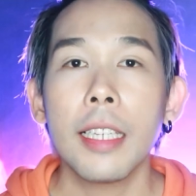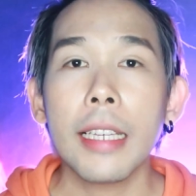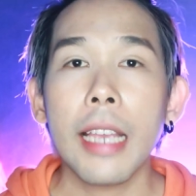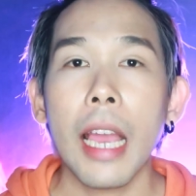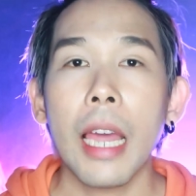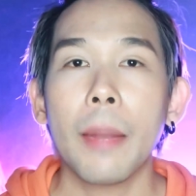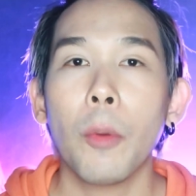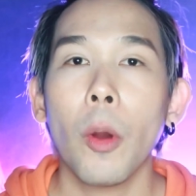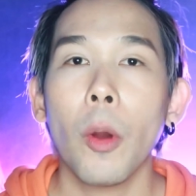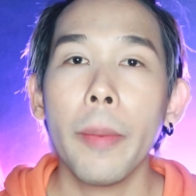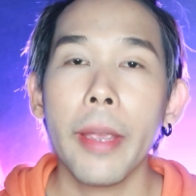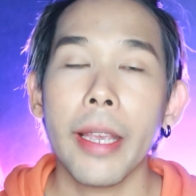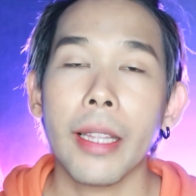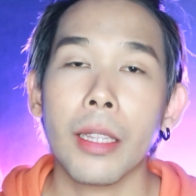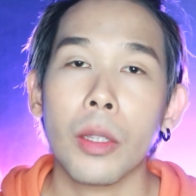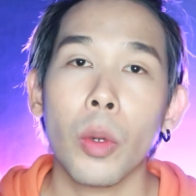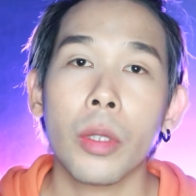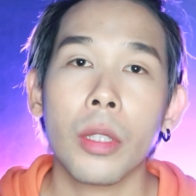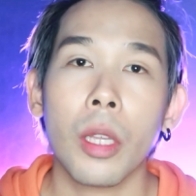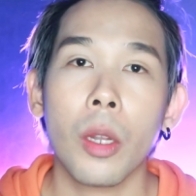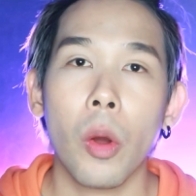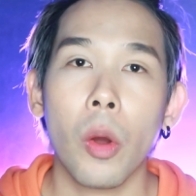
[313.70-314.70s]
ซึ่งการพบเห็น
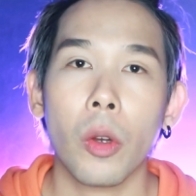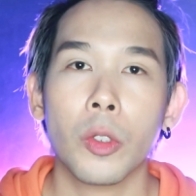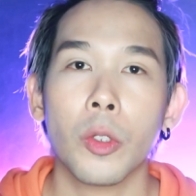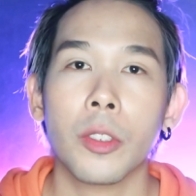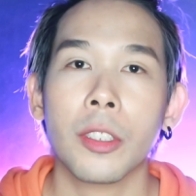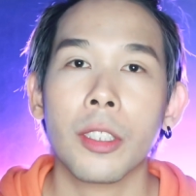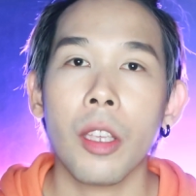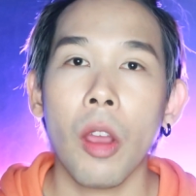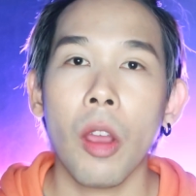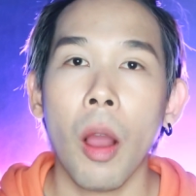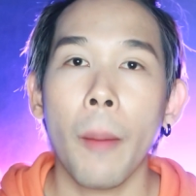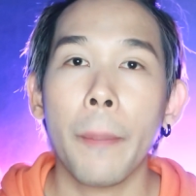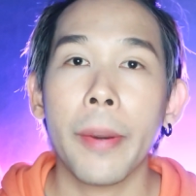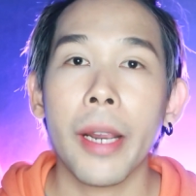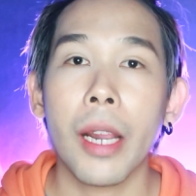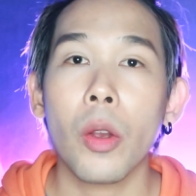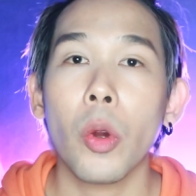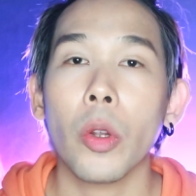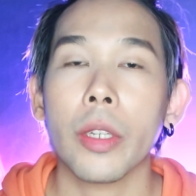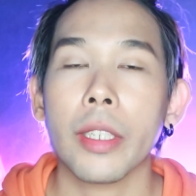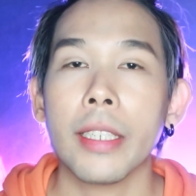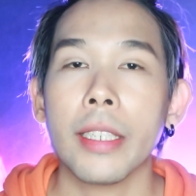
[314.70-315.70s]
ตัวตลกสุดสยองป
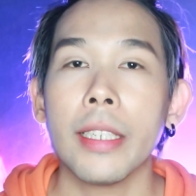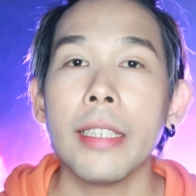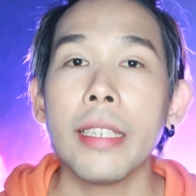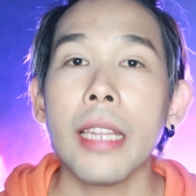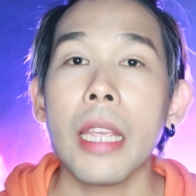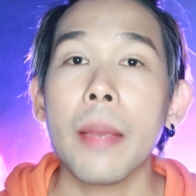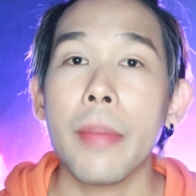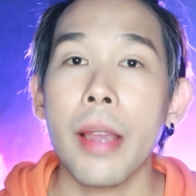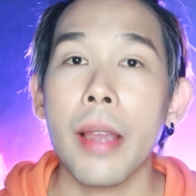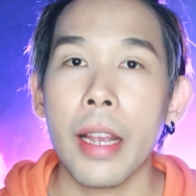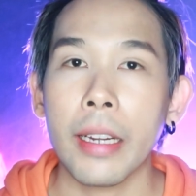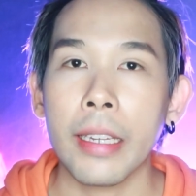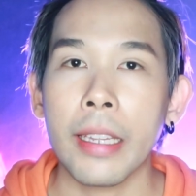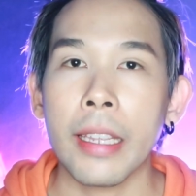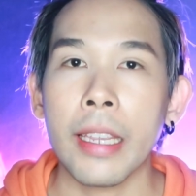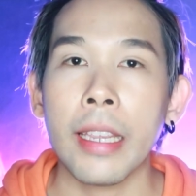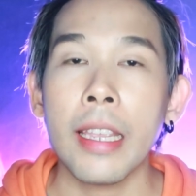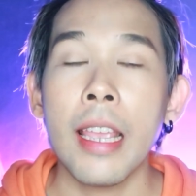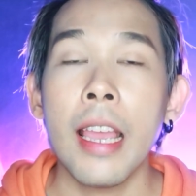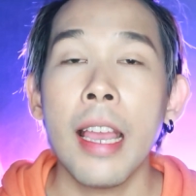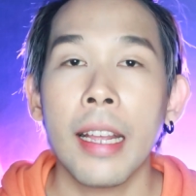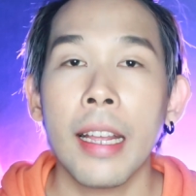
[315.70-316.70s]
รากฏขึ้นในเมือง
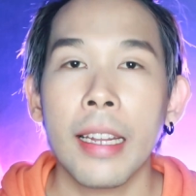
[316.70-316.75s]
นี้